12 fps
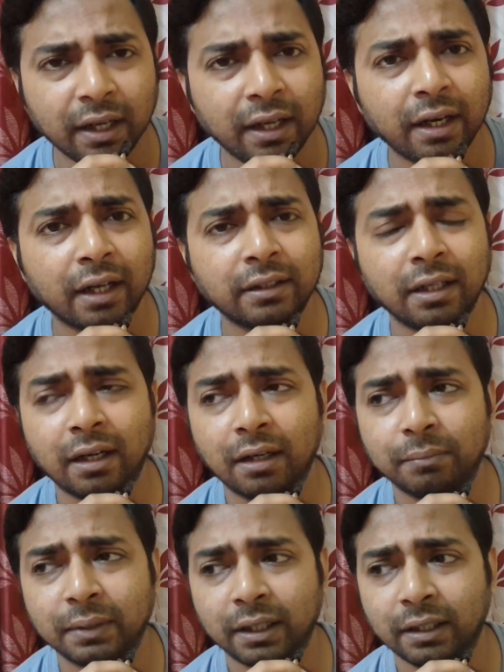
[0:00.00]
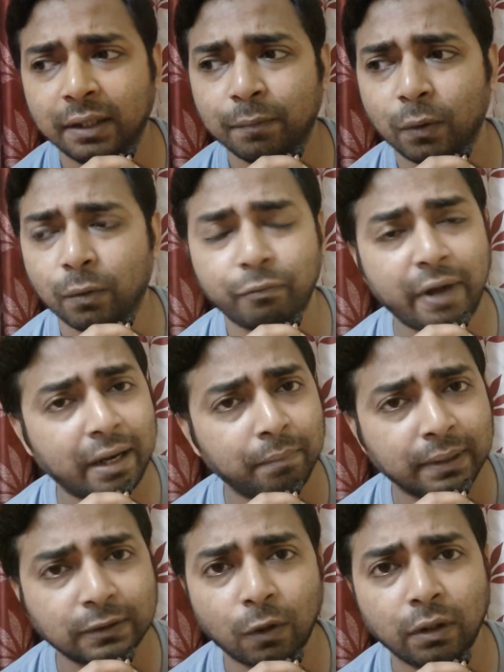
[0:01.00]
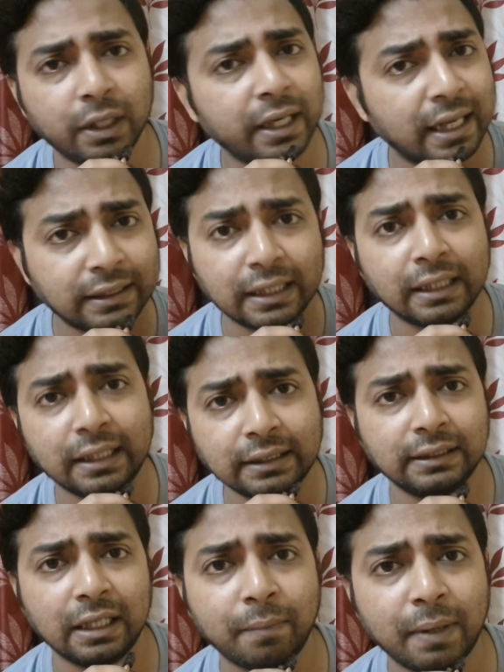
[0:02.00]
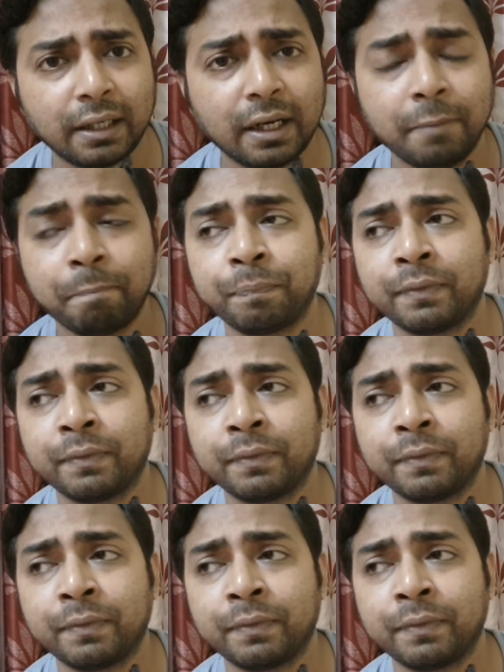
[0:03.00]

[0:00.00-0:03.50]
এর একটা মানে কি বলবো ফ্যান বেস অলরেডি আছে গাদার সিনেমাটার